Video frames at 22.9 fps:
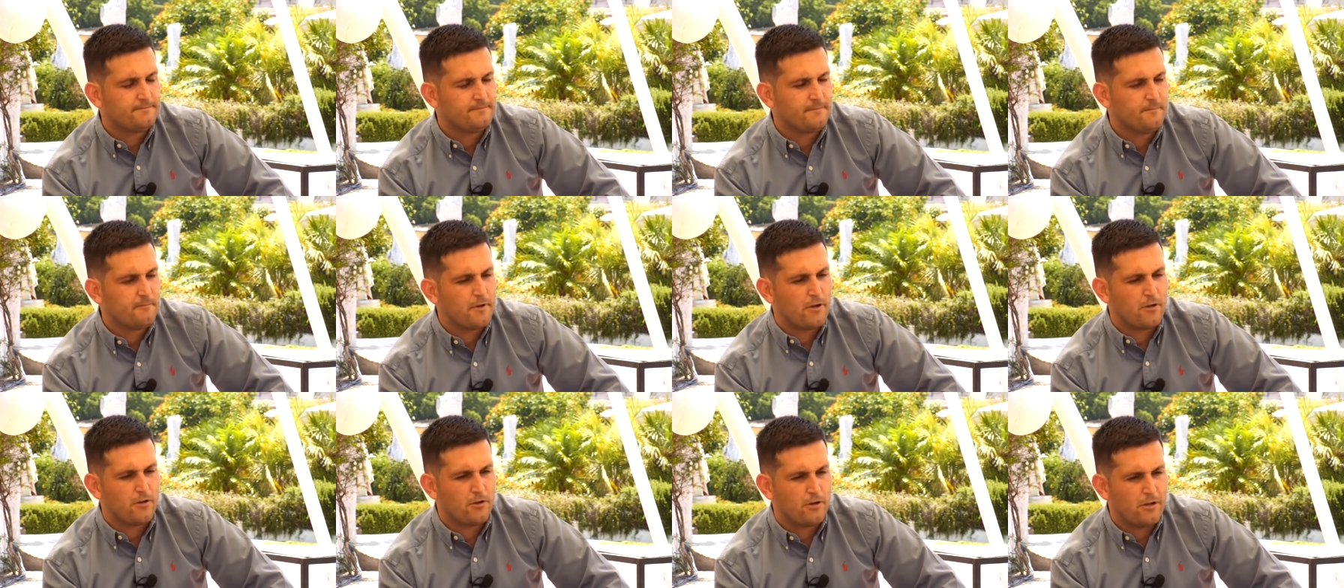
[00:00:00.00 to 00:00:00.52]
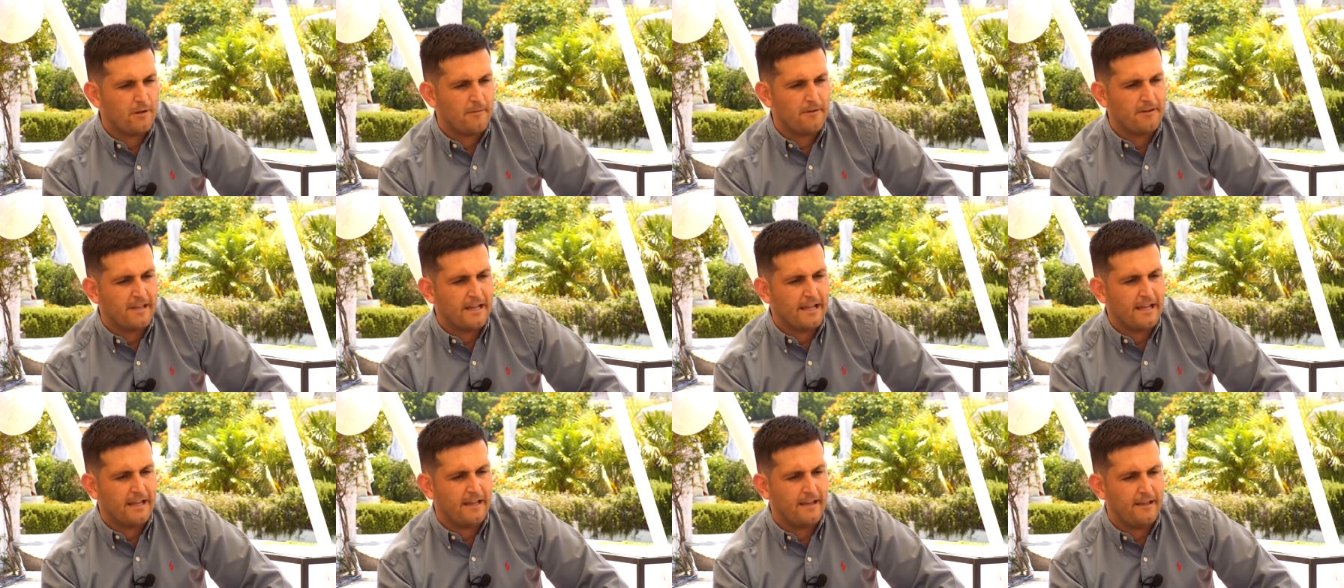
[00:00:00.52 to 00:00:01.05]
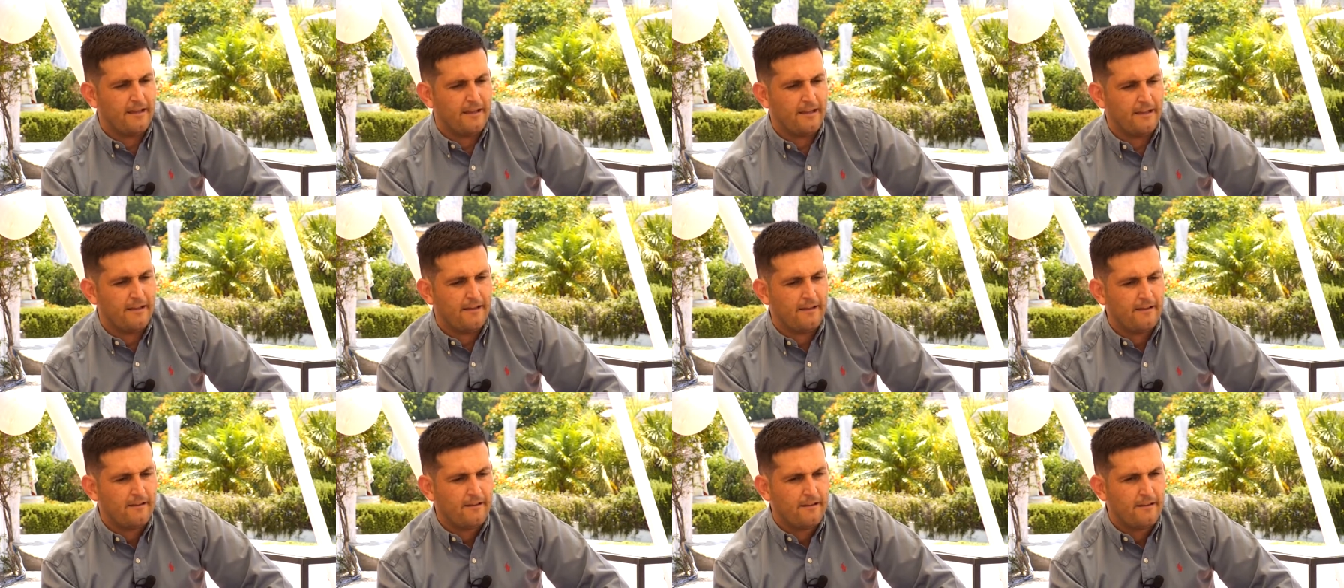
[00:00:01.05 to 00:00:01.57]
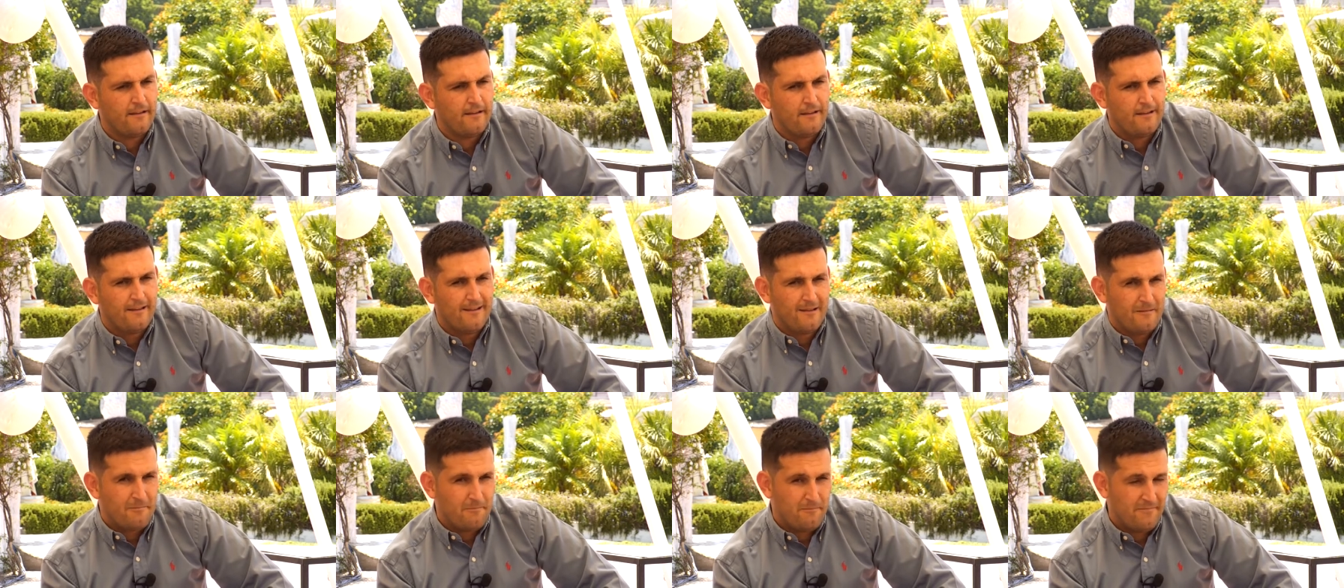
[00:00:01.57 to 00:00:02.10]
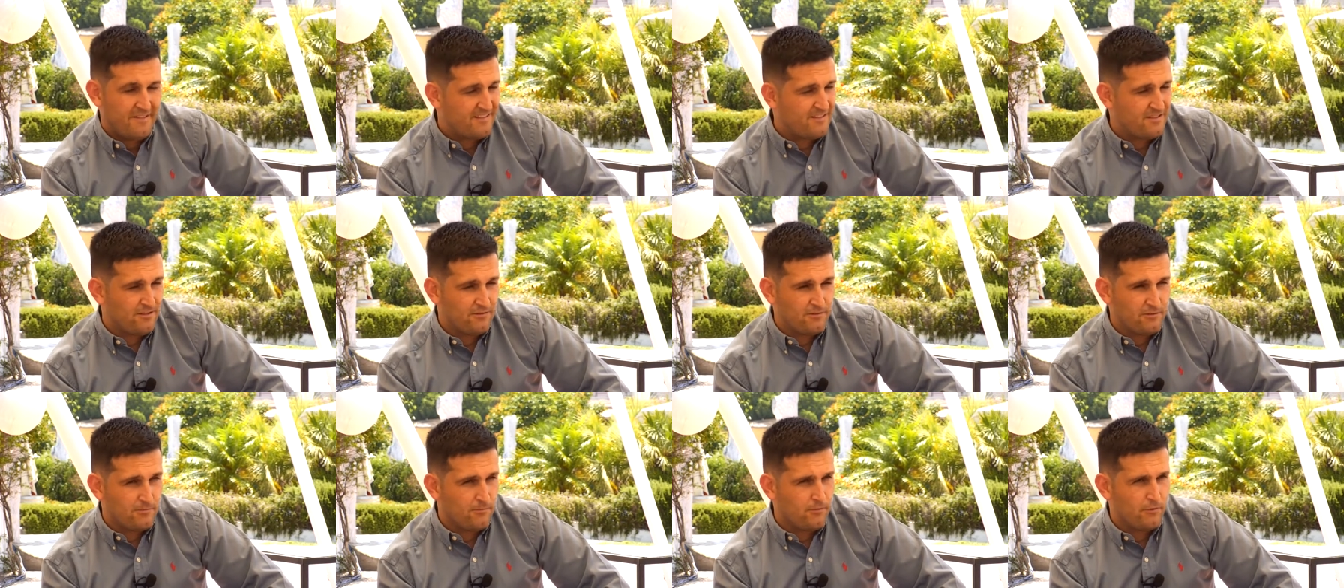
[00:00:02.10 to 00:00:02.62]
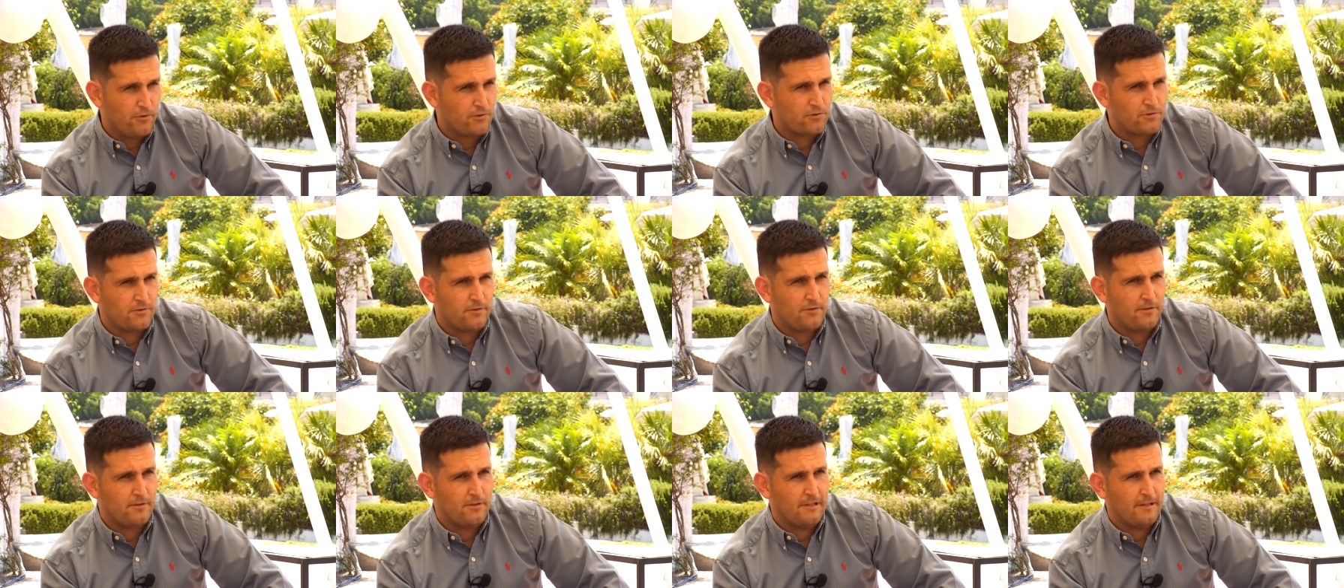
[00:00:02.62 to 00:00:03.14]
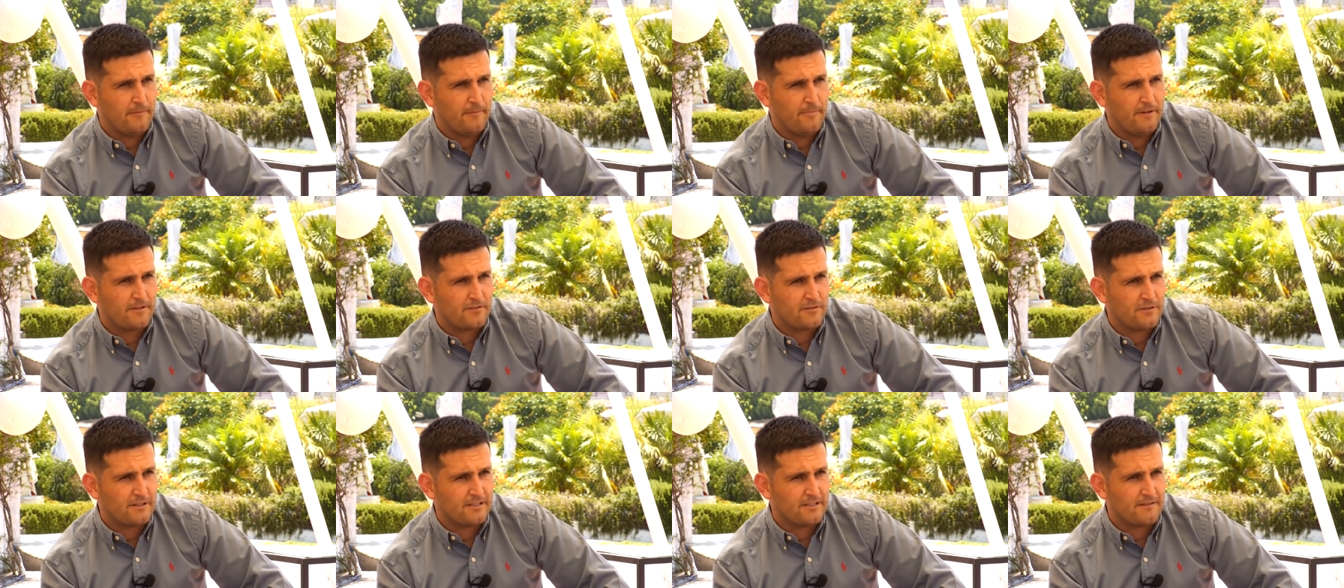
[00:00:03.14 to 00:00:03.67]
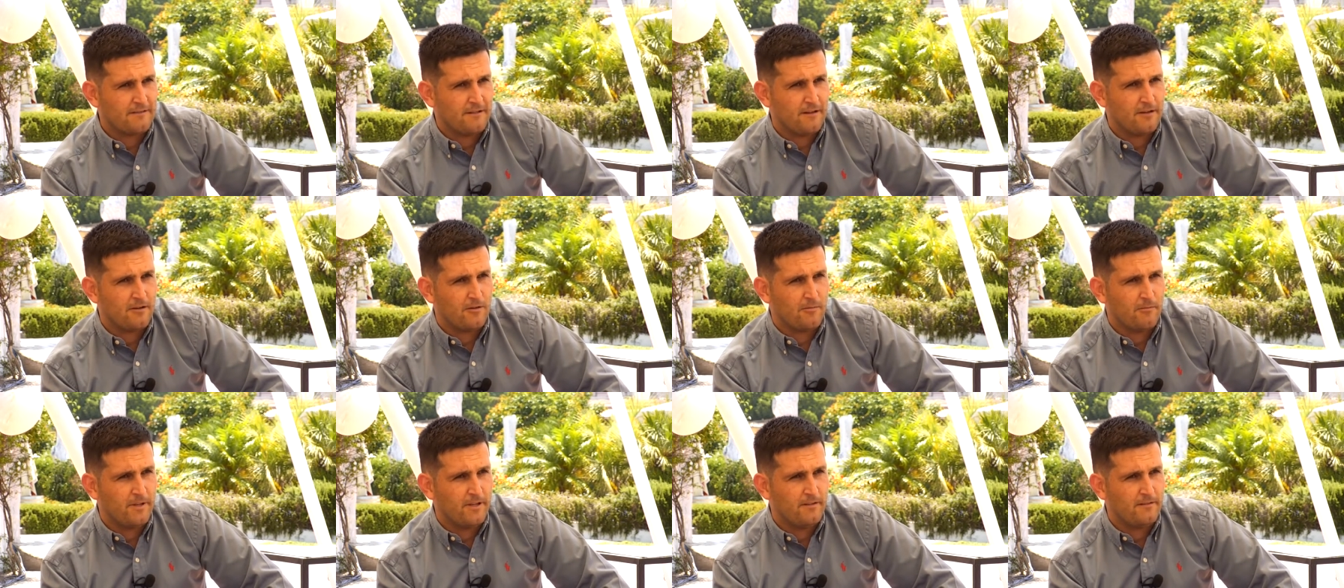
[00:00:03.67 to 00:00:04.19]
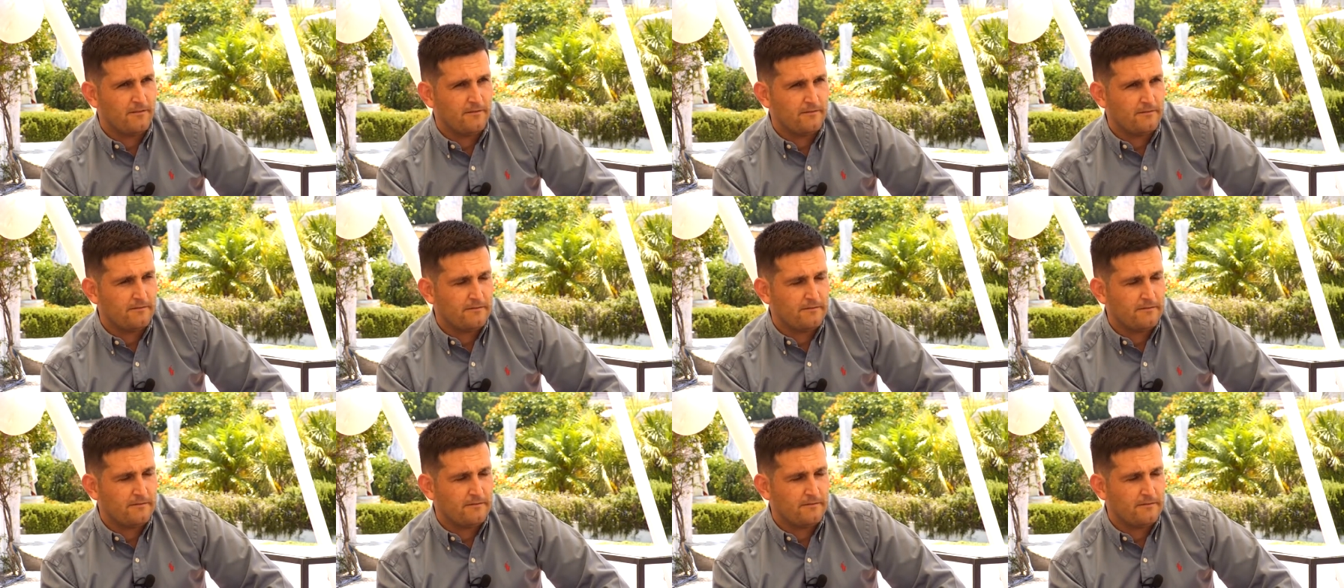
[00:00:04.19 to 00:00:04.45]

pero yo la verdad que me siento muy orgulloso de las personas que trabajan conmigo